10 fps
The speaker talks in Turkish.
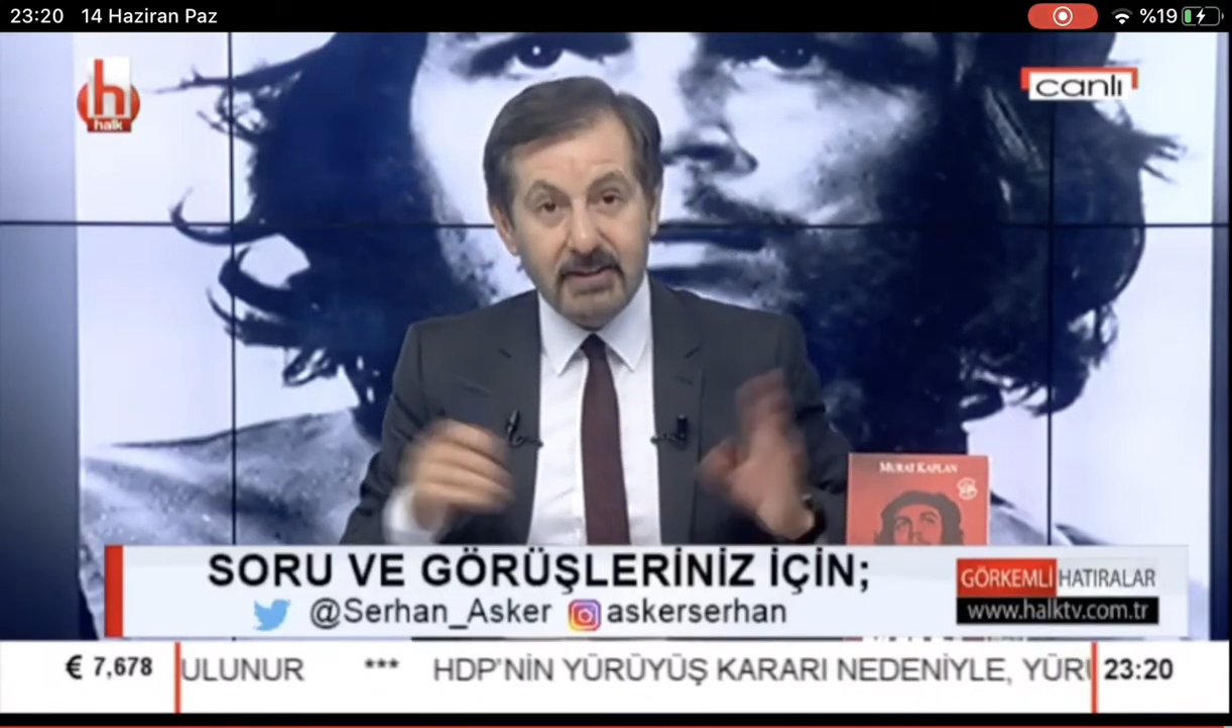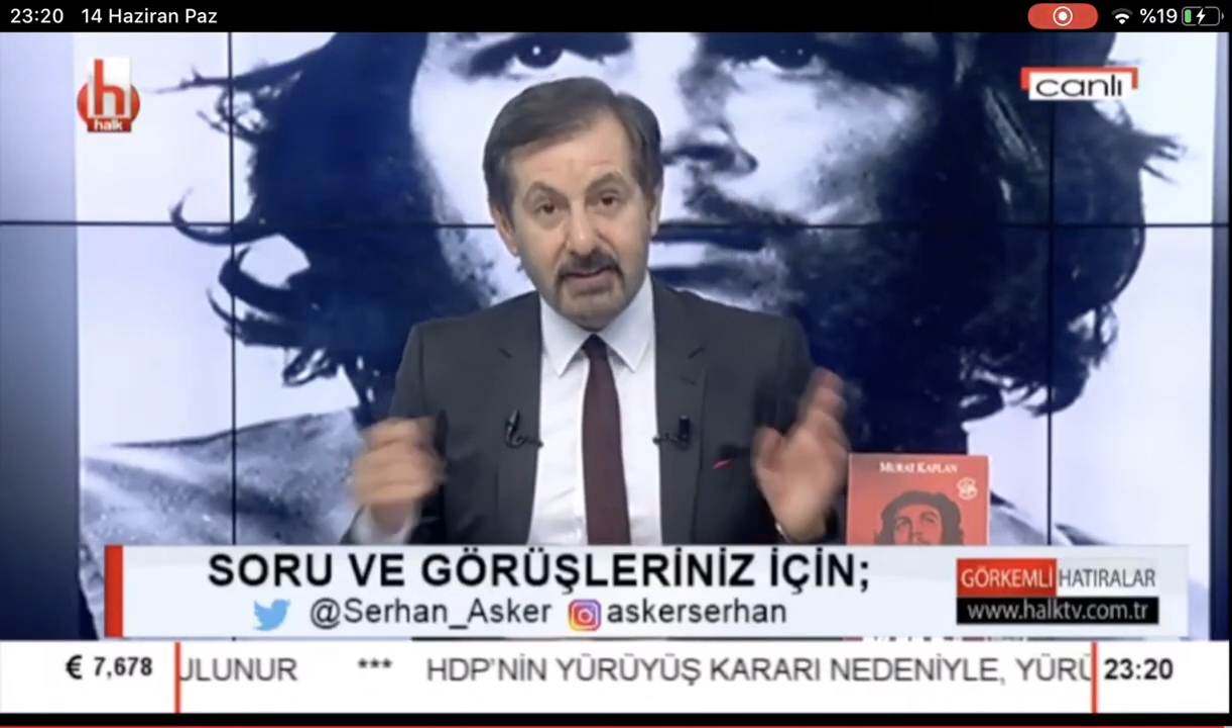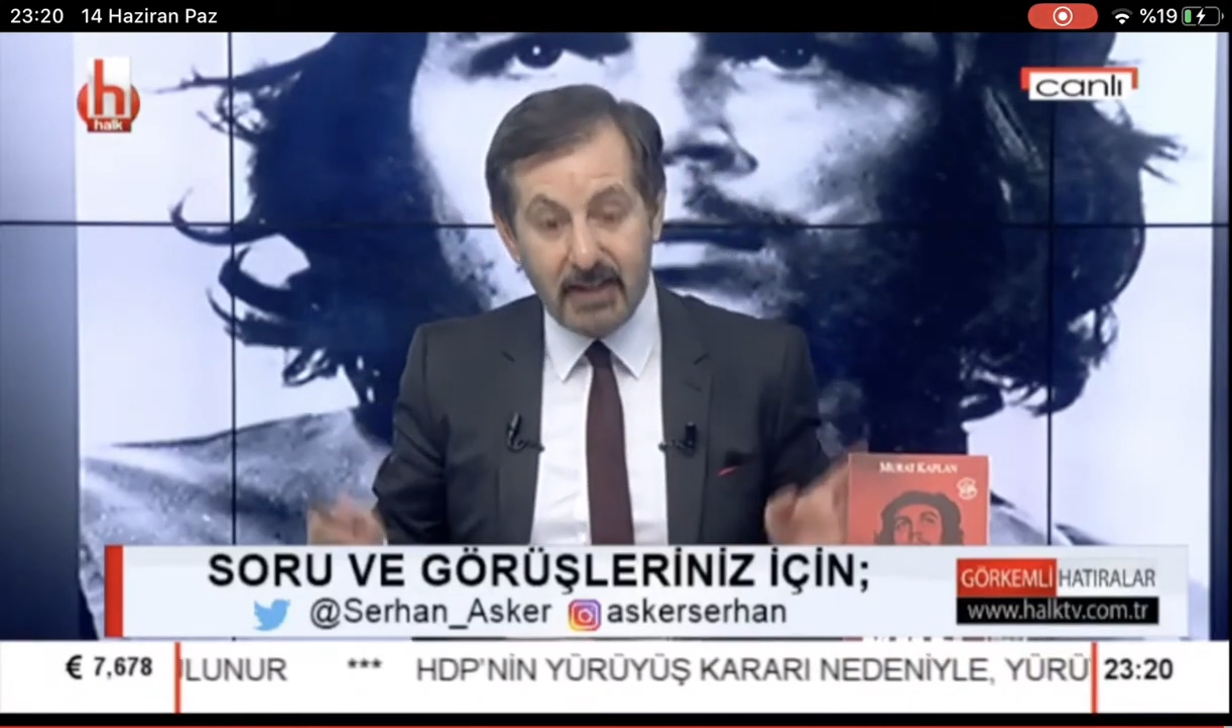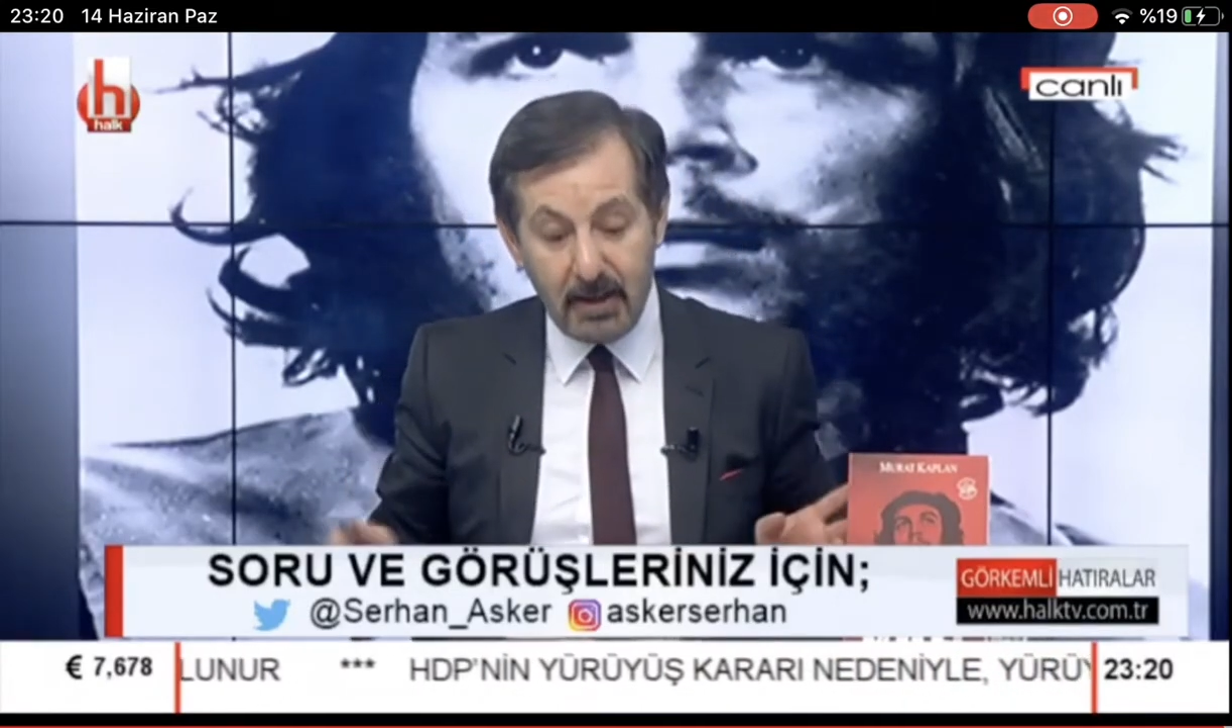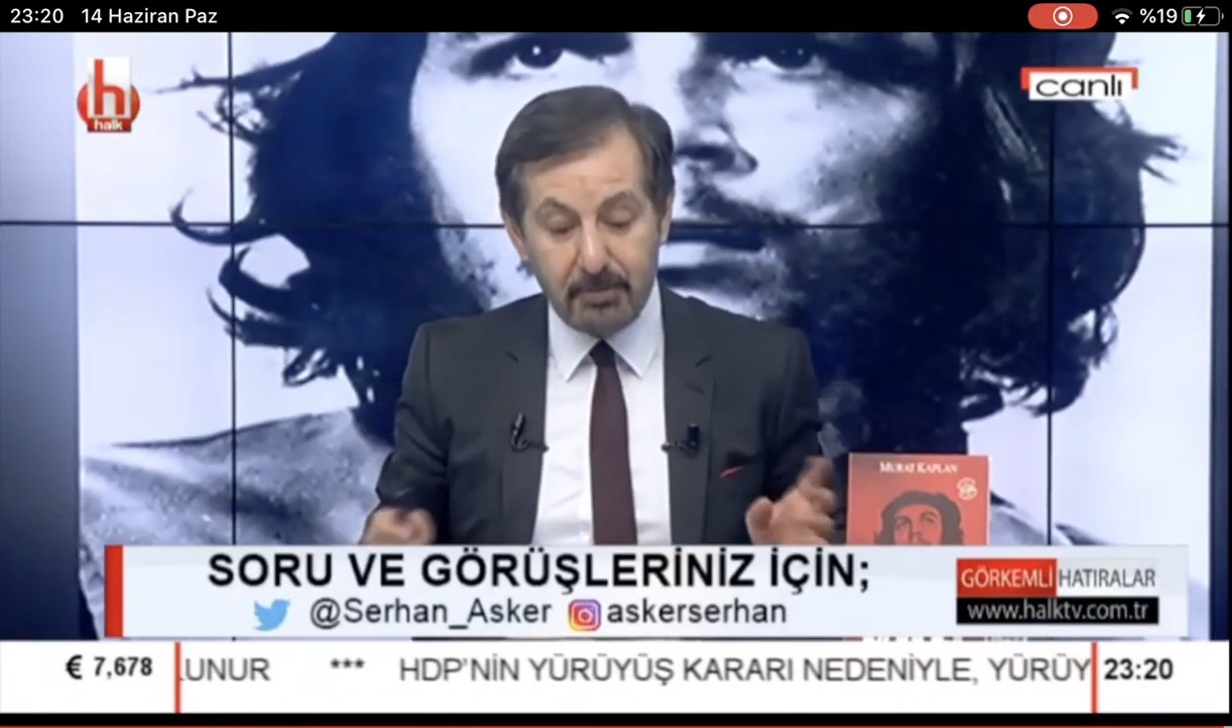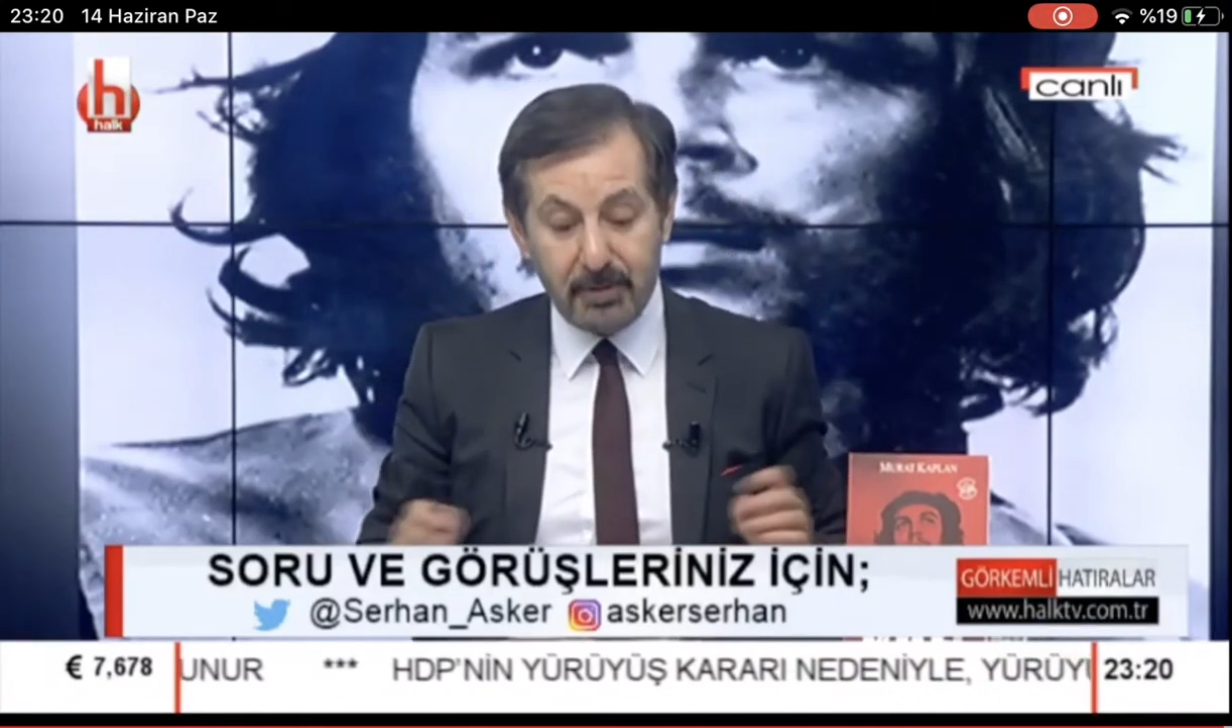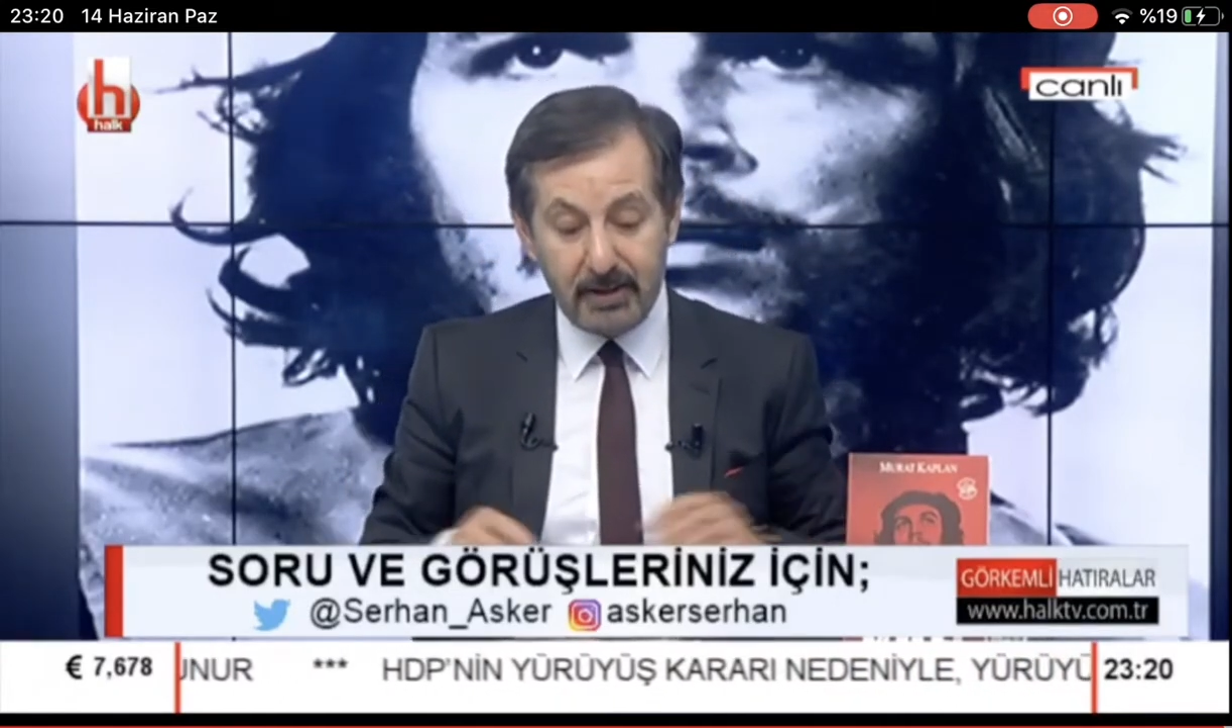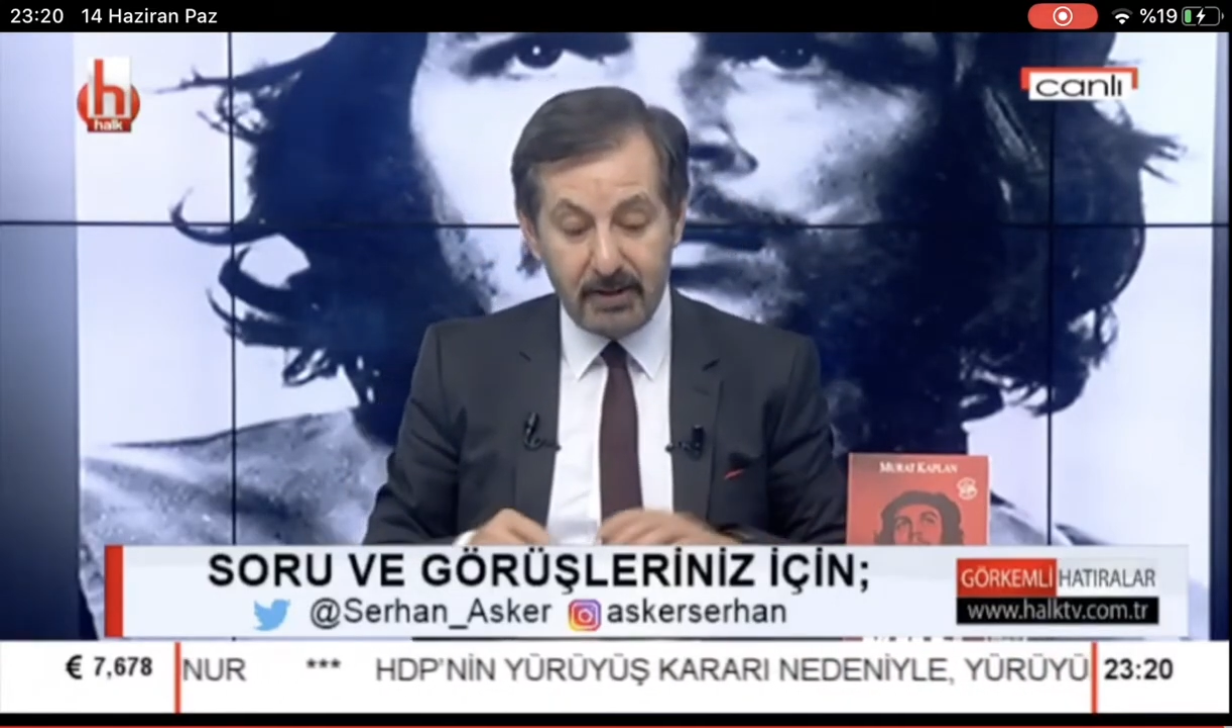Siempre